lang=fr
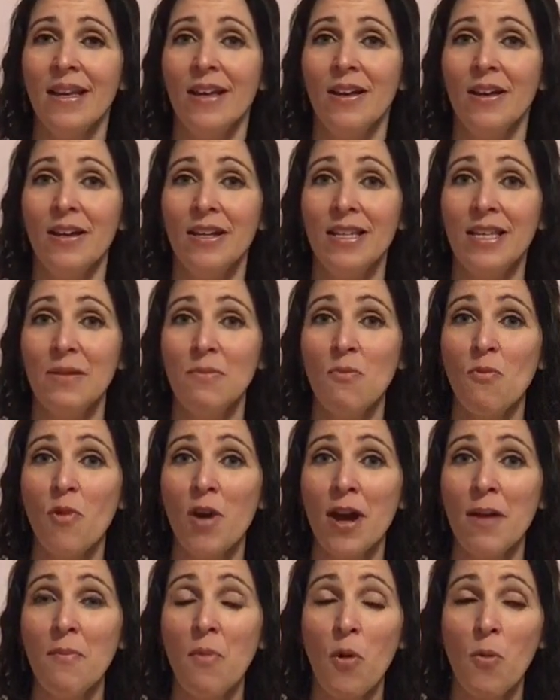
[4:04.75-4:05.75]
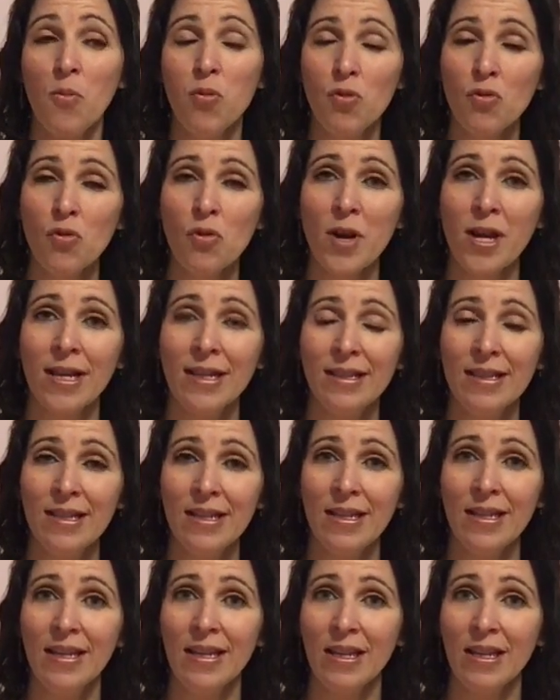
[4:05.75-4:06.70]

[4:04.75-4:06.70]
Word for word: euh, qui, moi, m'ont beaucoup aidé